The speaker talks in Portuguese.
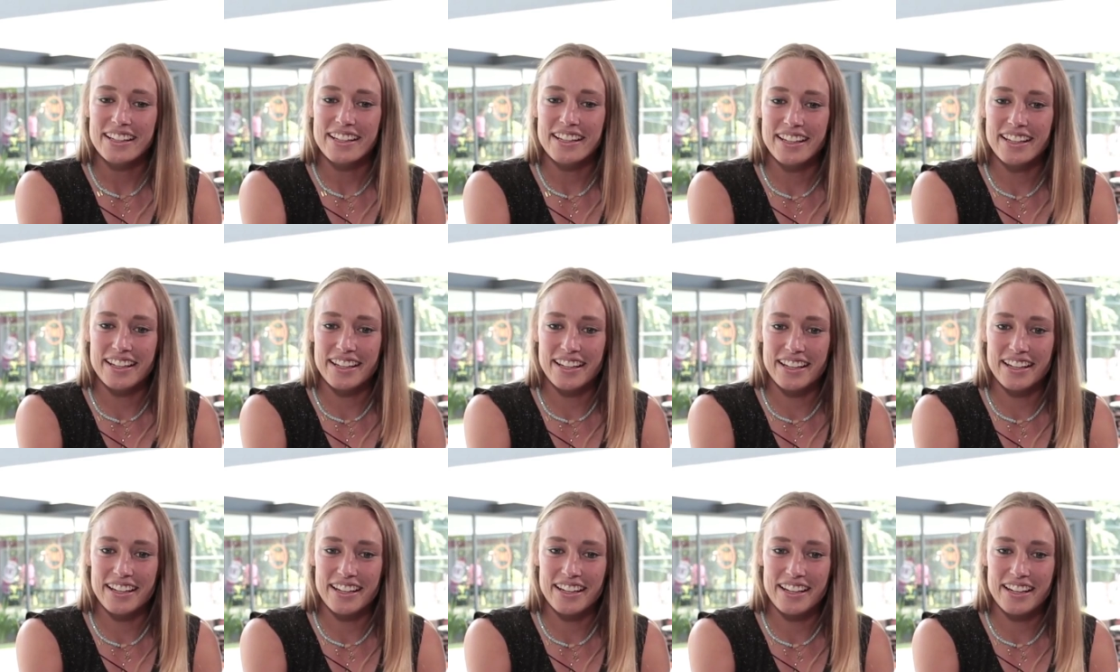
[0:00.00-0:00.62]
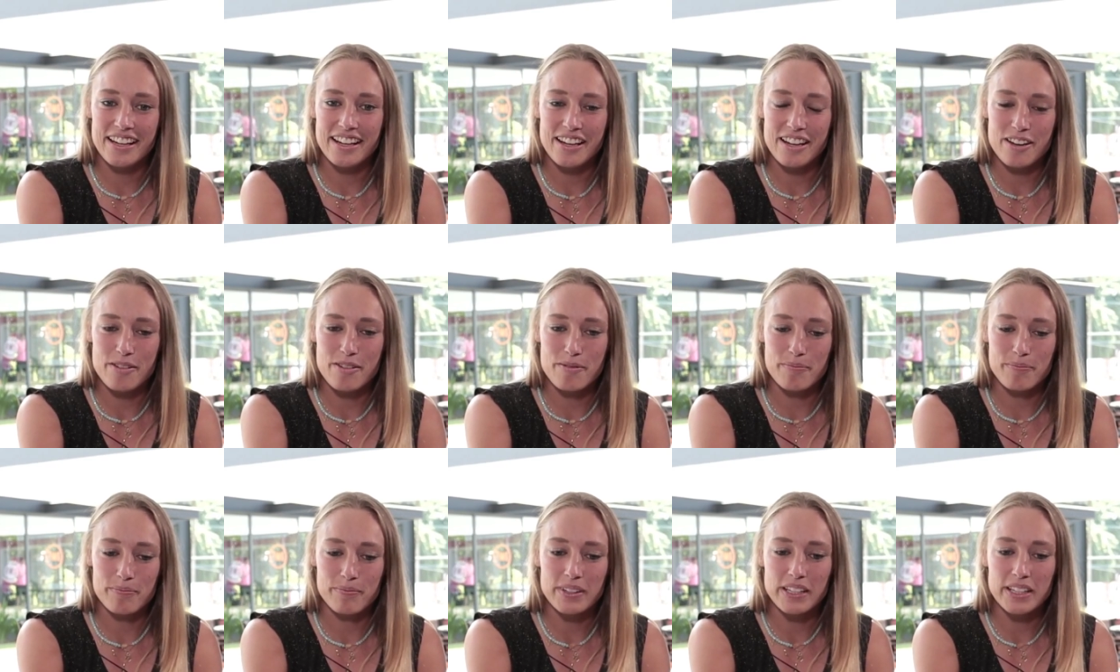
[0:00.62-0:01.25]

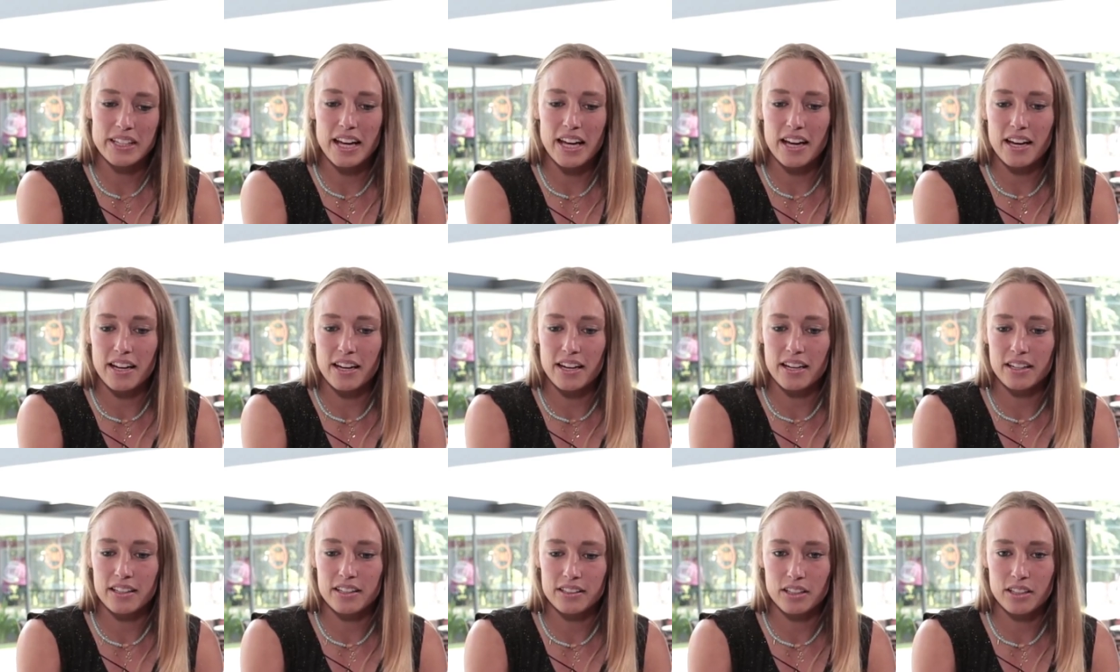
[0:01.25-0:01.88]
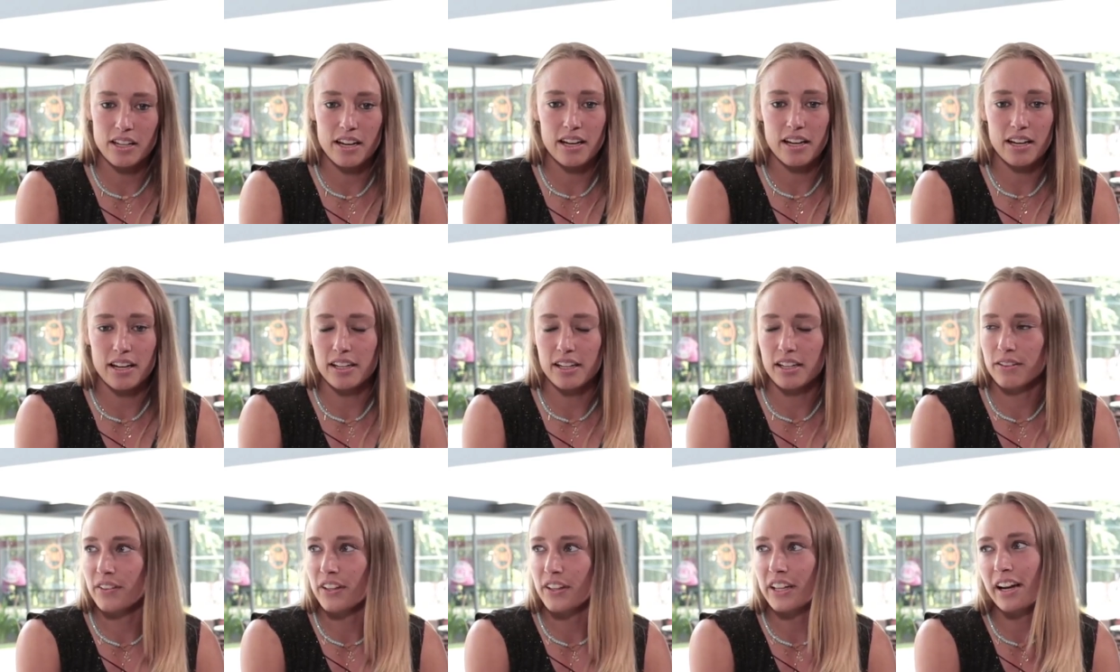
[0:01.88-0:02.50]
Eh, lá na
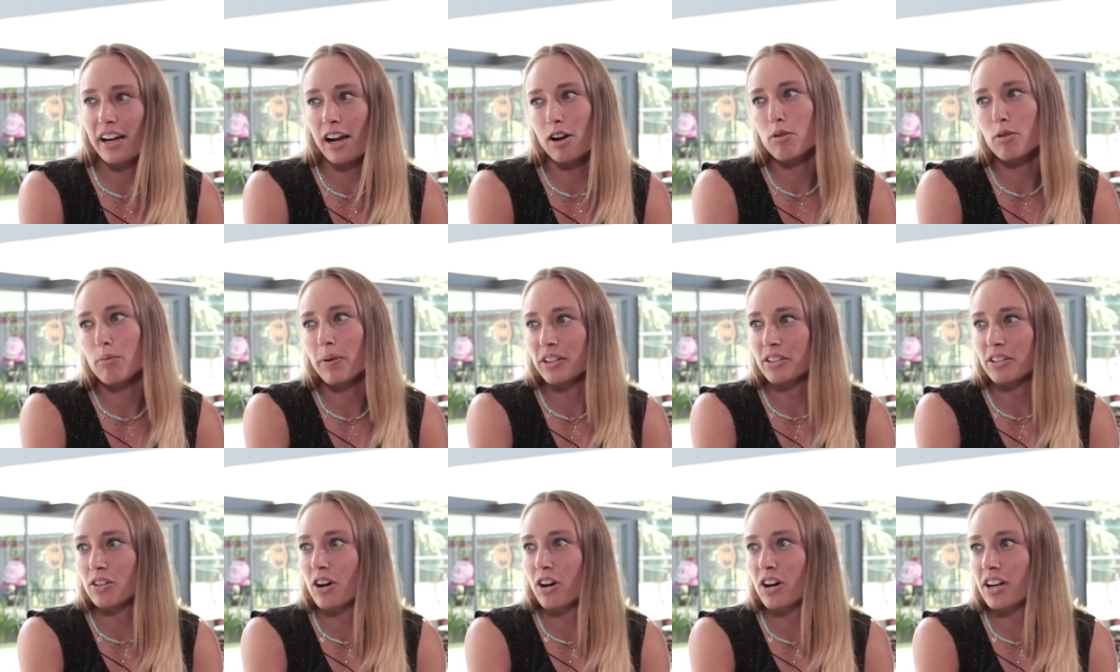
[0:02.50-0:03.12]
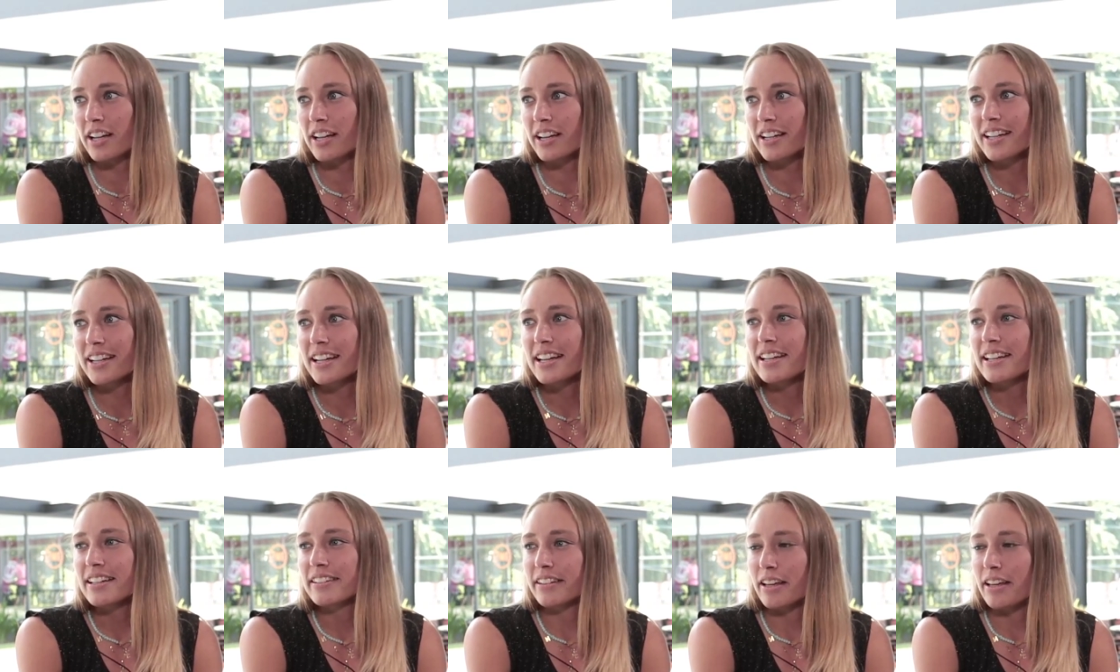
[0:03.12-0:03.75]
Riviera Romagnola
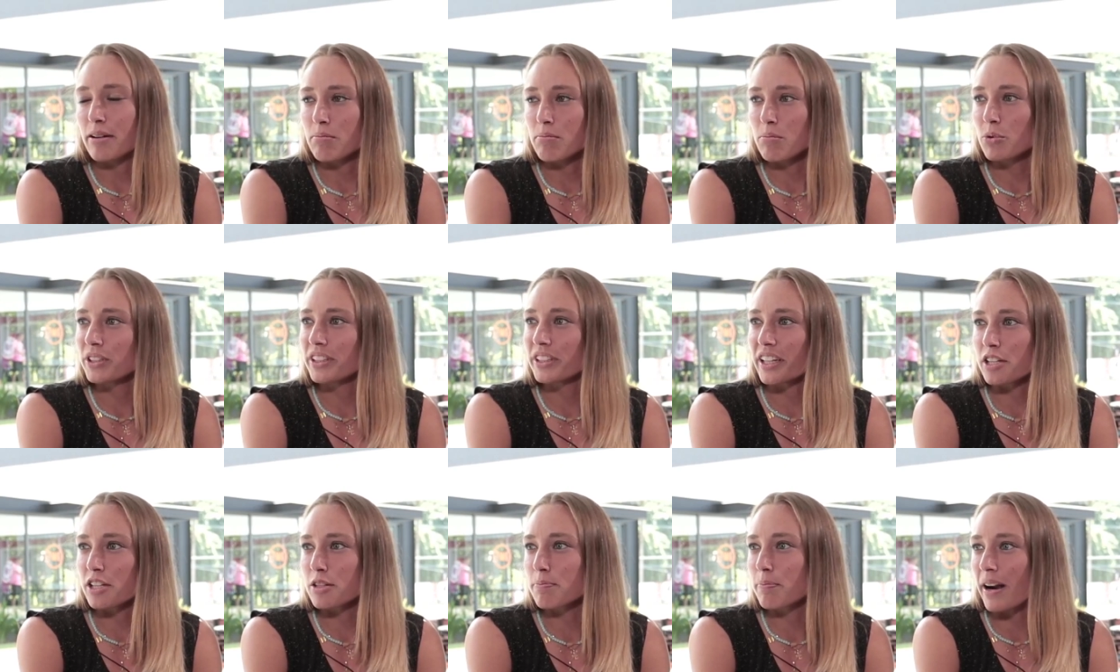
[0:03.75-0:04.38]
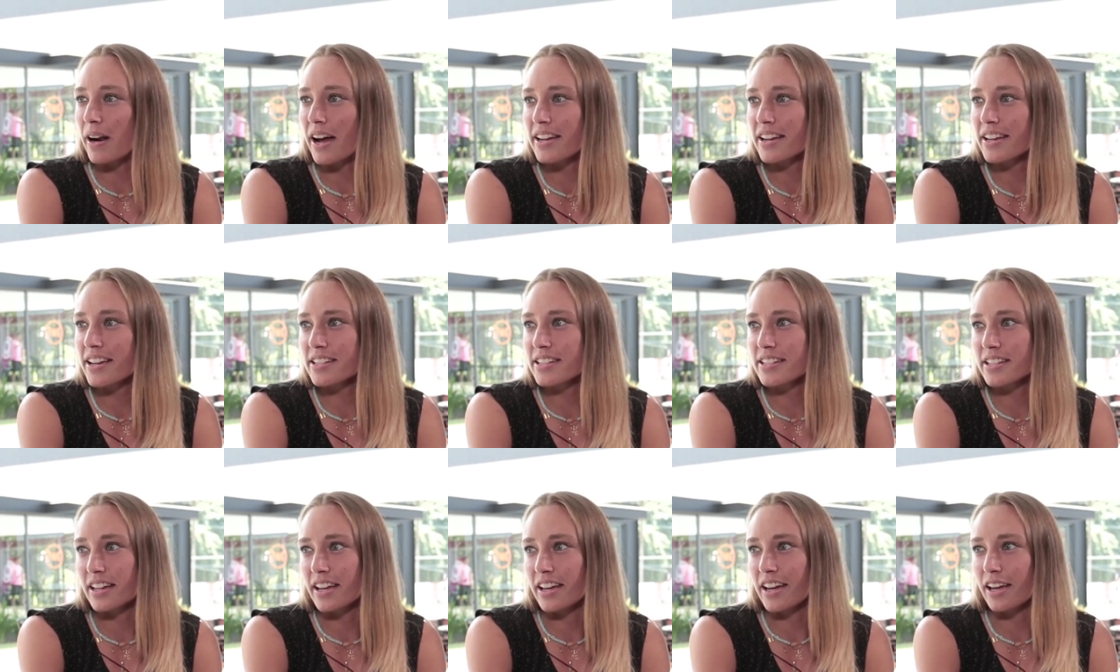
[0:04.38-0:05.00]
tem muitas
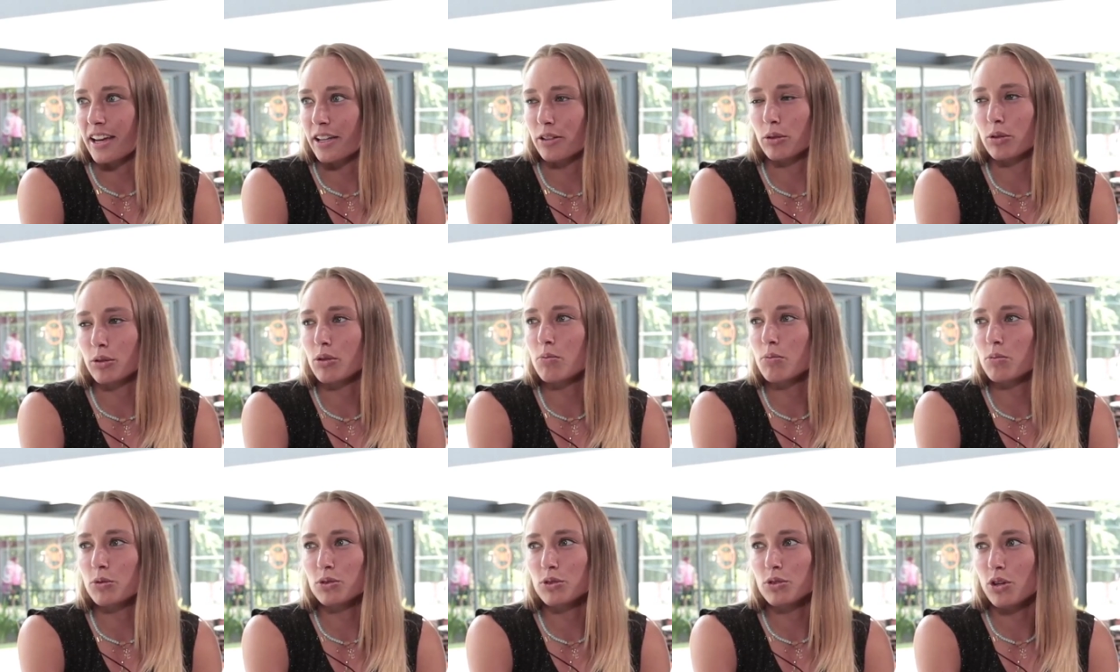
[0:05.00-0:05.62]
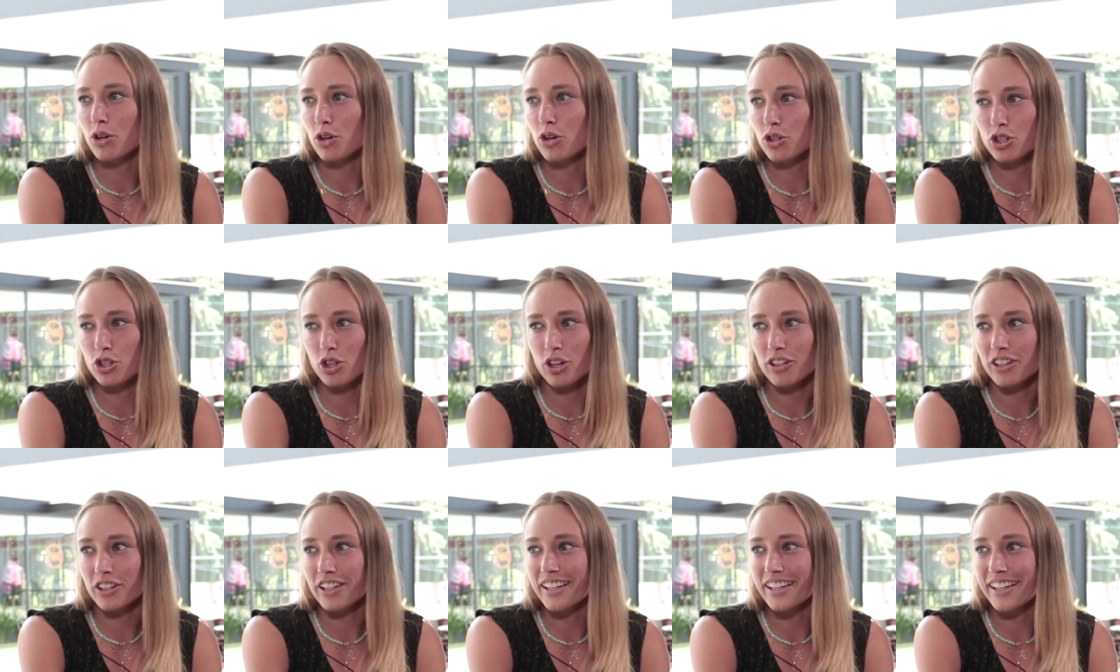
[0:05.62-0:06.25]
praias e eh, todo mundo
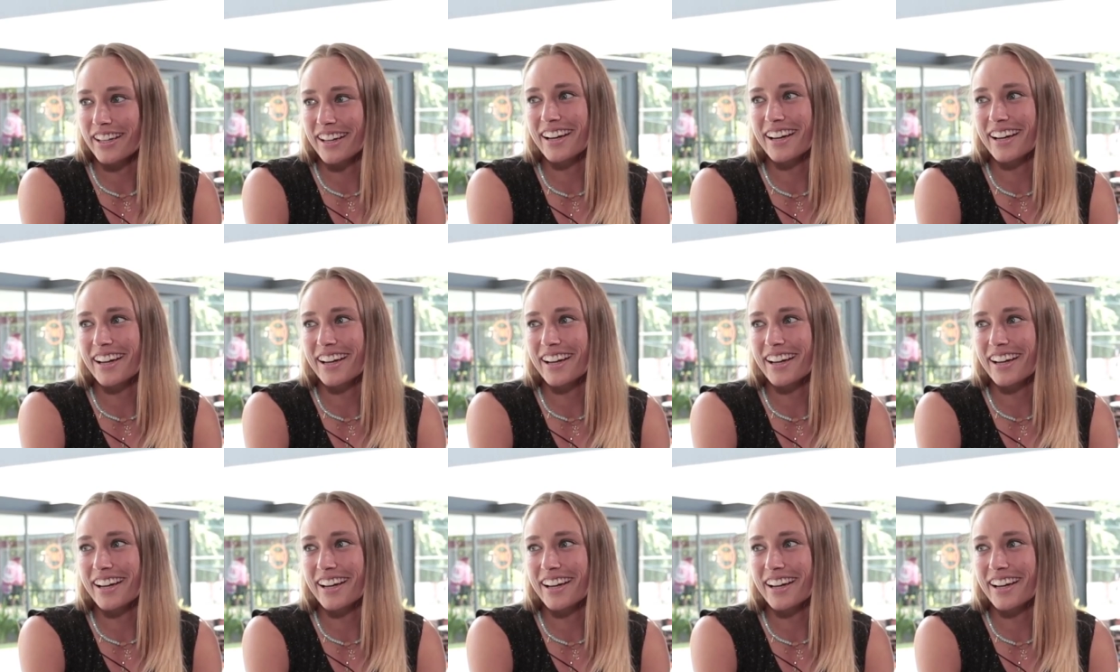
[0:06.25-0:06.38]
joga,